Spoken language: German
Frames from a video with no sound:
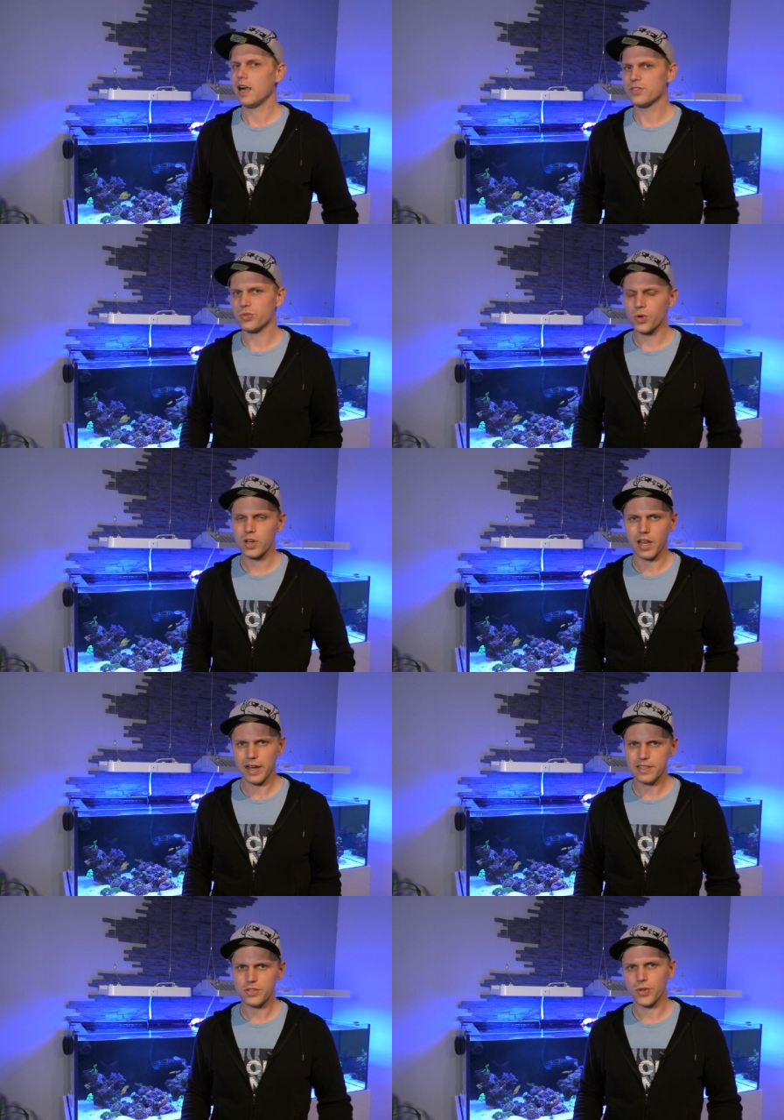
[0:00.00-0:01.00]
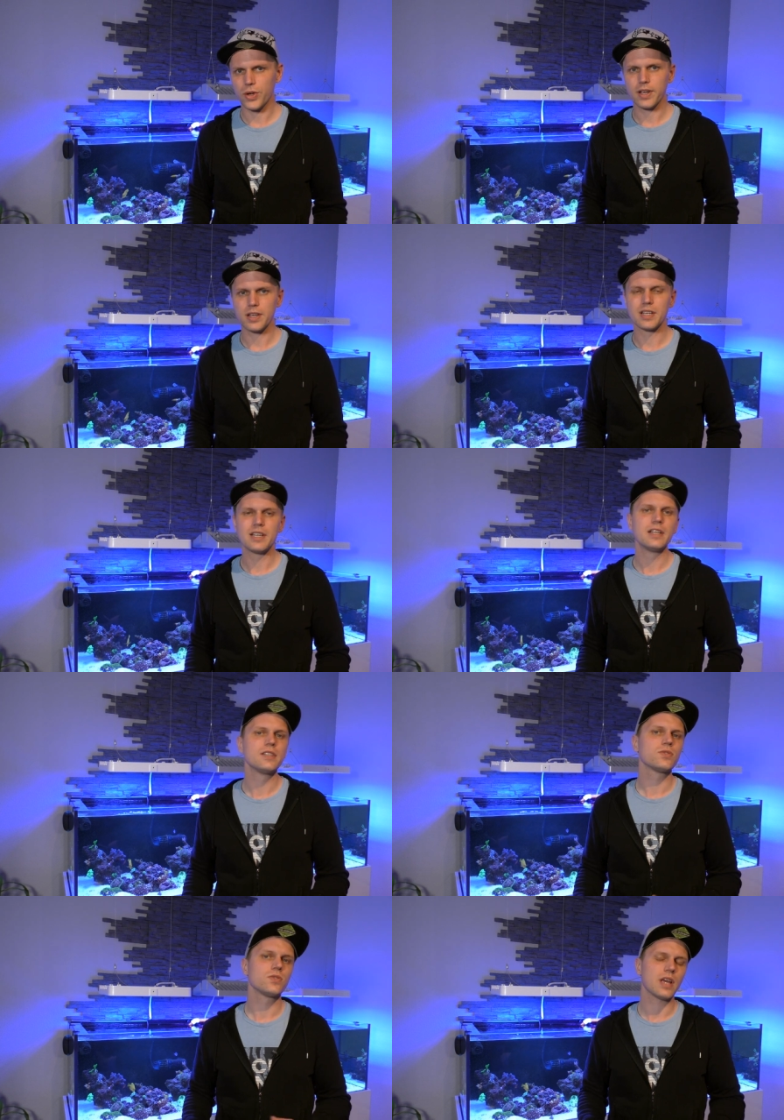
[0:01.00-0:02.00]
also so ein Kleinzeug
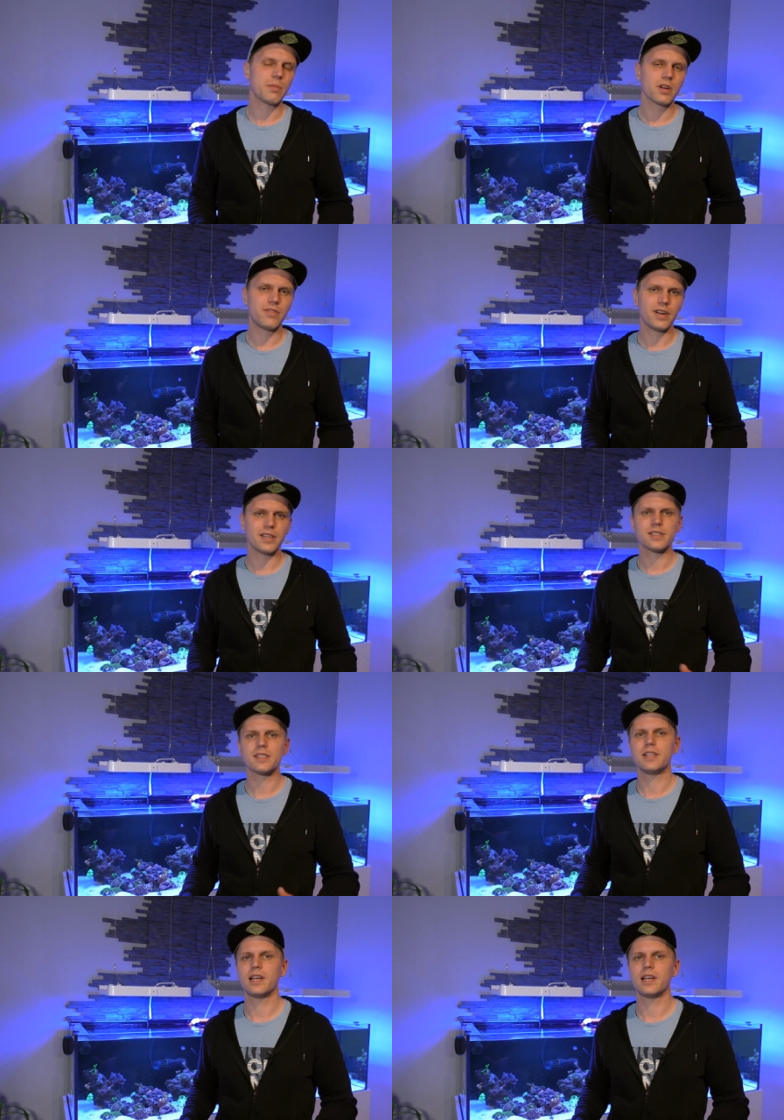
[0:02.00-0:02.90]
zusammengefasst